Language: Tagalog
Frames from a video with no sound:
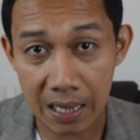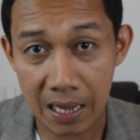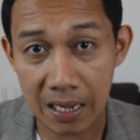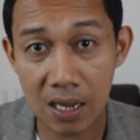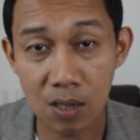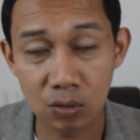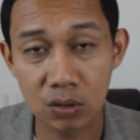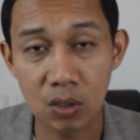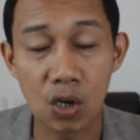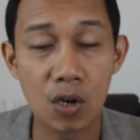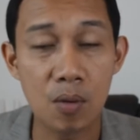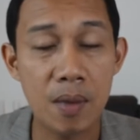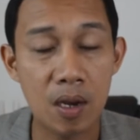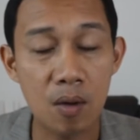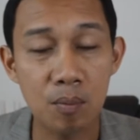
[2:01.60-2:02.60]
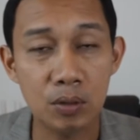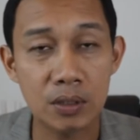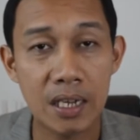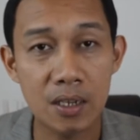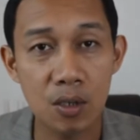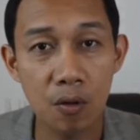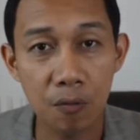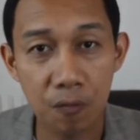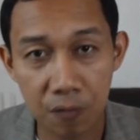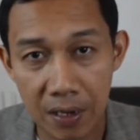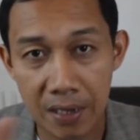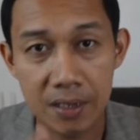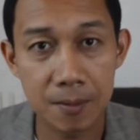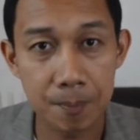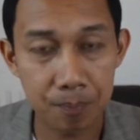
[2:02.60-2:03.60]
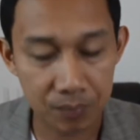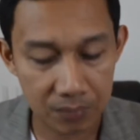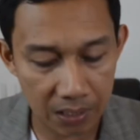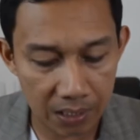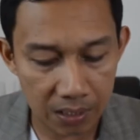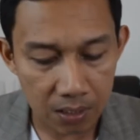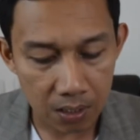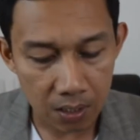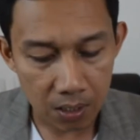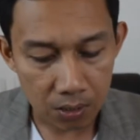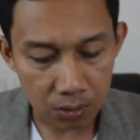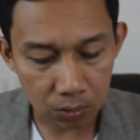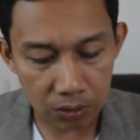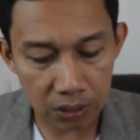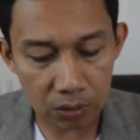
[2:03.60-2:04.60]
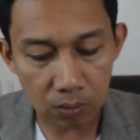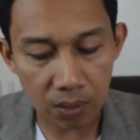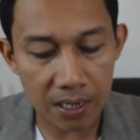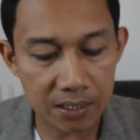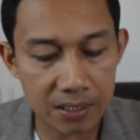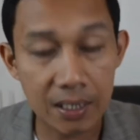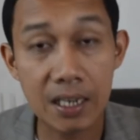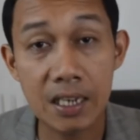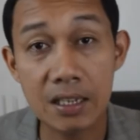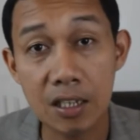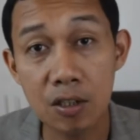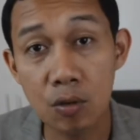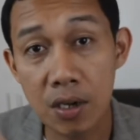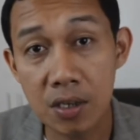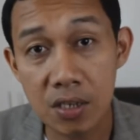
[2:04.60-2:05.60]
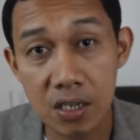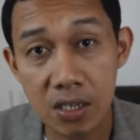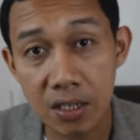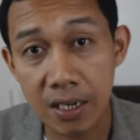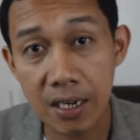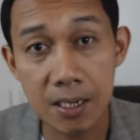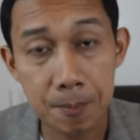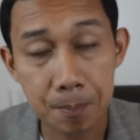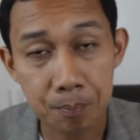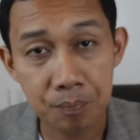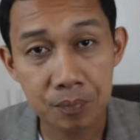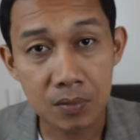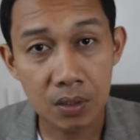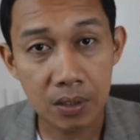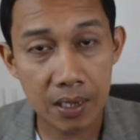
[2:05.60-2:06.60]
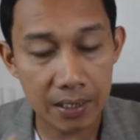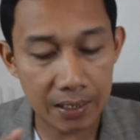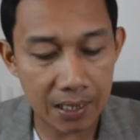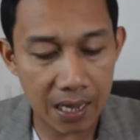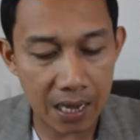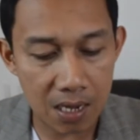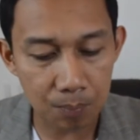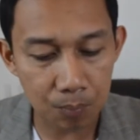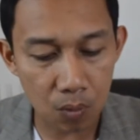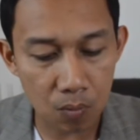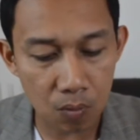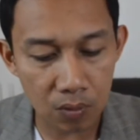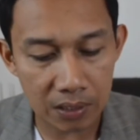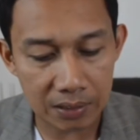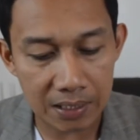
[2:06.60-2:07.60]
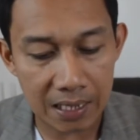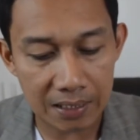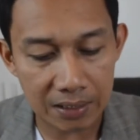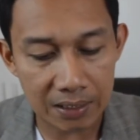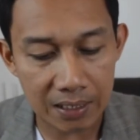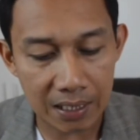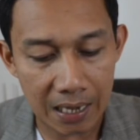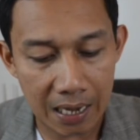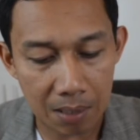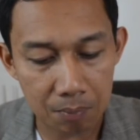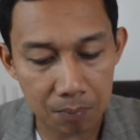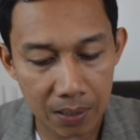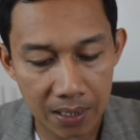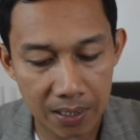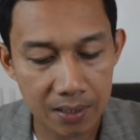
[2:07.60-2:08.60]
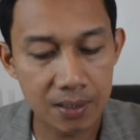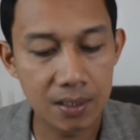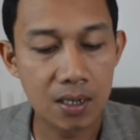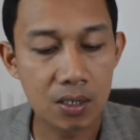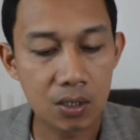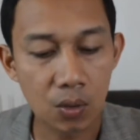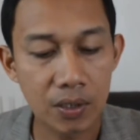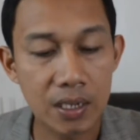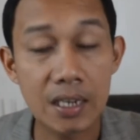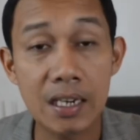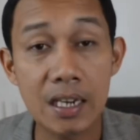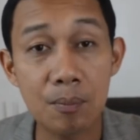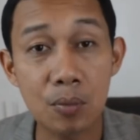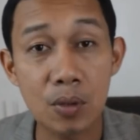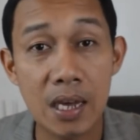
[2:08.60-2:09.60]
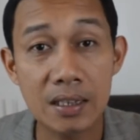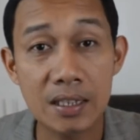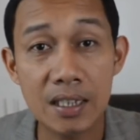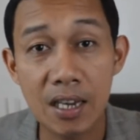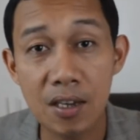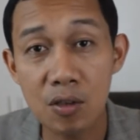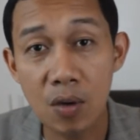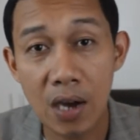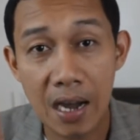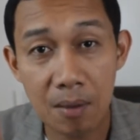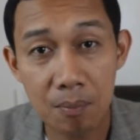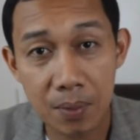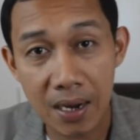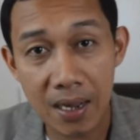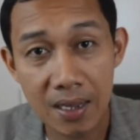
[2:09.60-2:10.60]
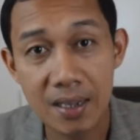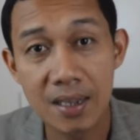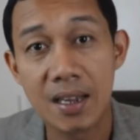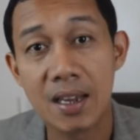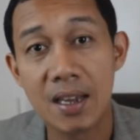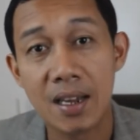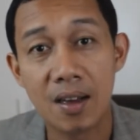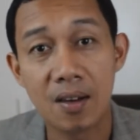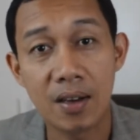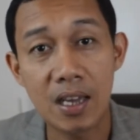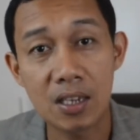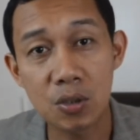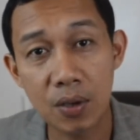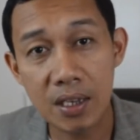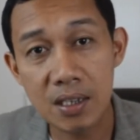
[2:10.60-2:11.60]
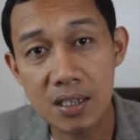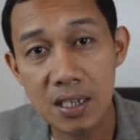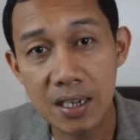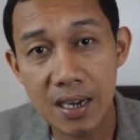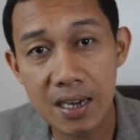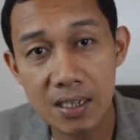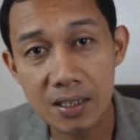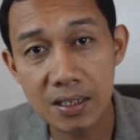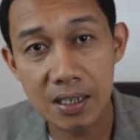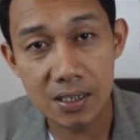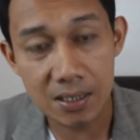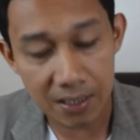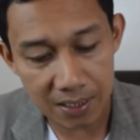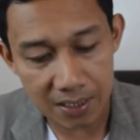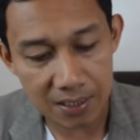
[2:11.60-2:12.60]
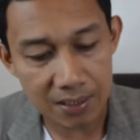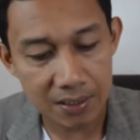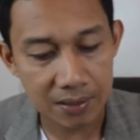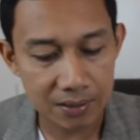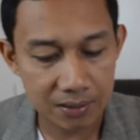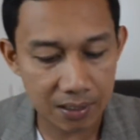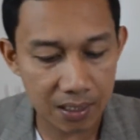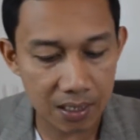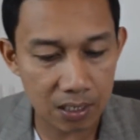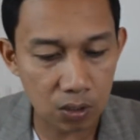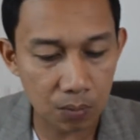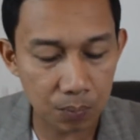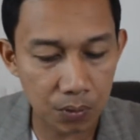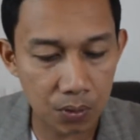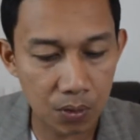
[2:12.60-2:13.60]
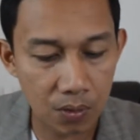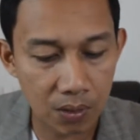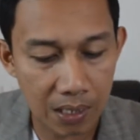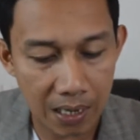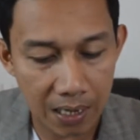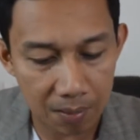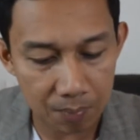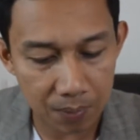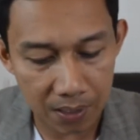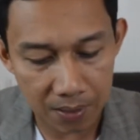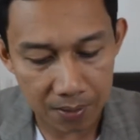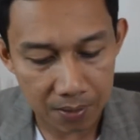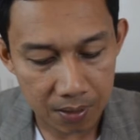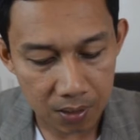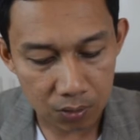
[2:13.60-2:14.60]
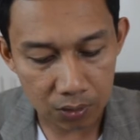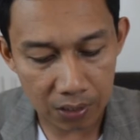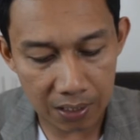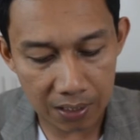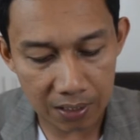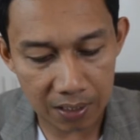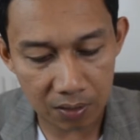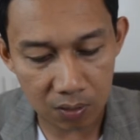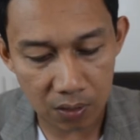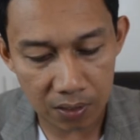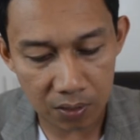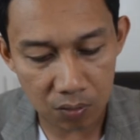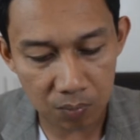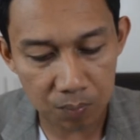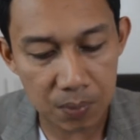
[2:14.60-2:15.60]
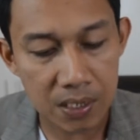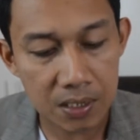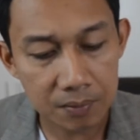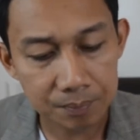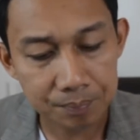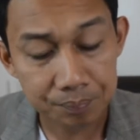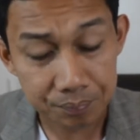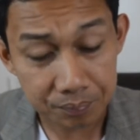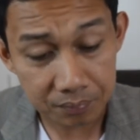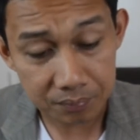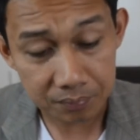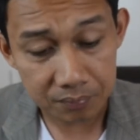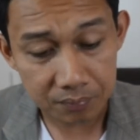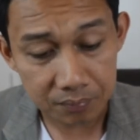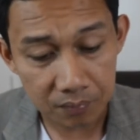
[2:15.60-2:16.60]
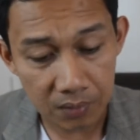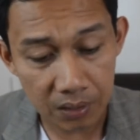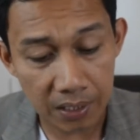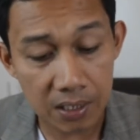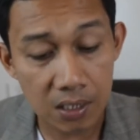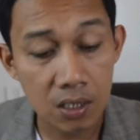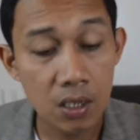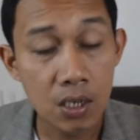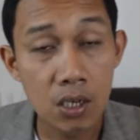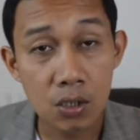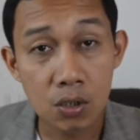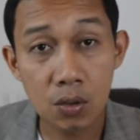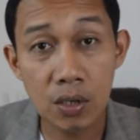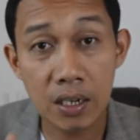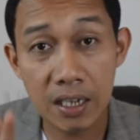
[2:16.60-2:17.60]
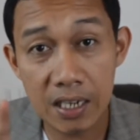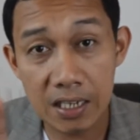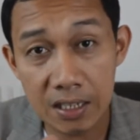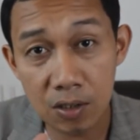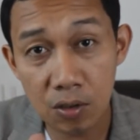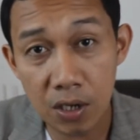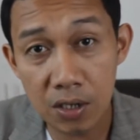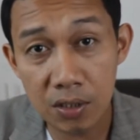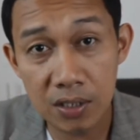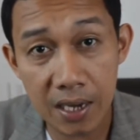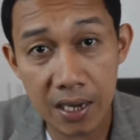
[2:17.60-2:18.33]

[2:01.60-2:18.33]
account or meron po tayong fund. Okay, so dito guys, nakikita nyo ngayon sa screen, okay, kailangan po muna natin ng Abra. So, i-click po natin ngayon yung Abra. Okay, as can see guys, sa screen, okay, ito po yung Abra. Ilalagay ko lang yung pin. Okay, so nakikita nyo ngayon